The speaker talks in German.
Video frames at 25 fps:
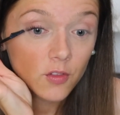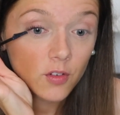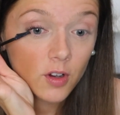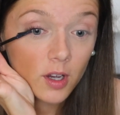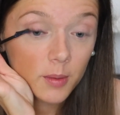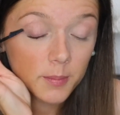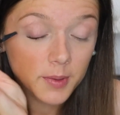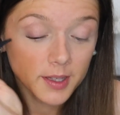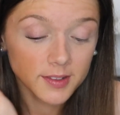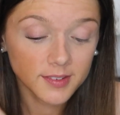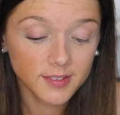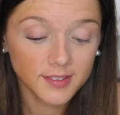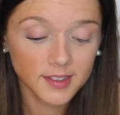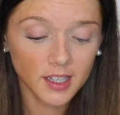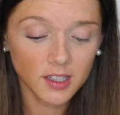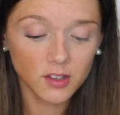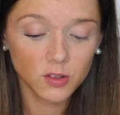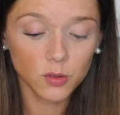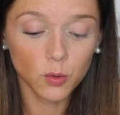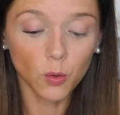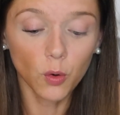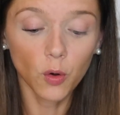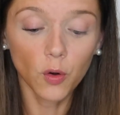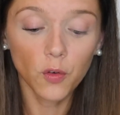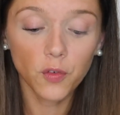Vor allem, dass es
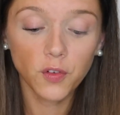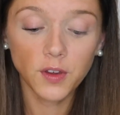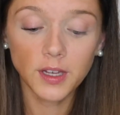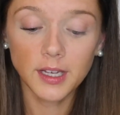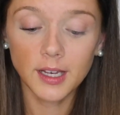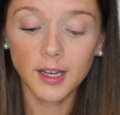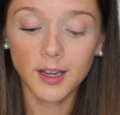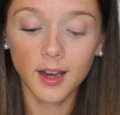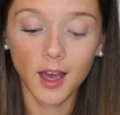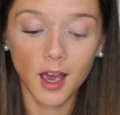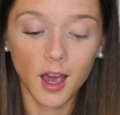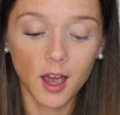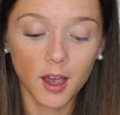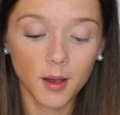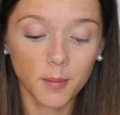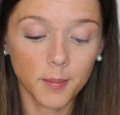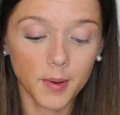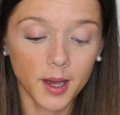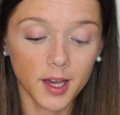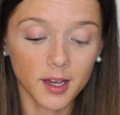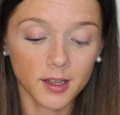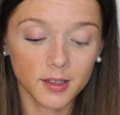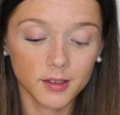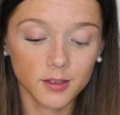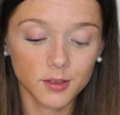dann so viele
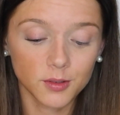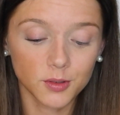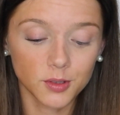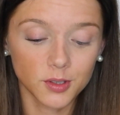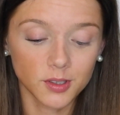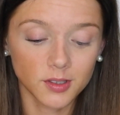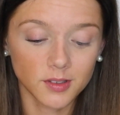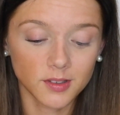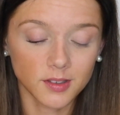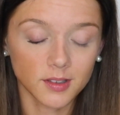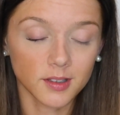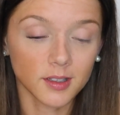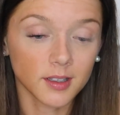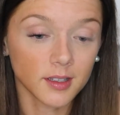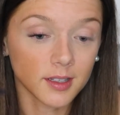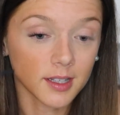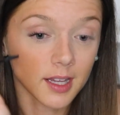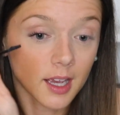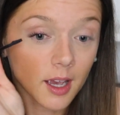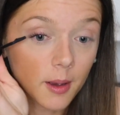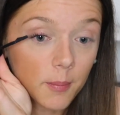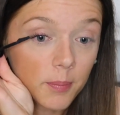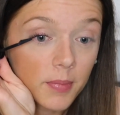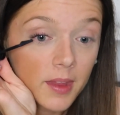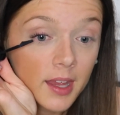nachmachen und äh,
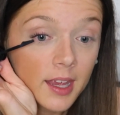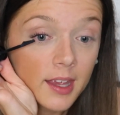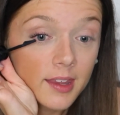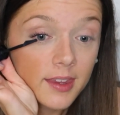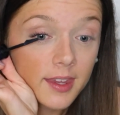ja.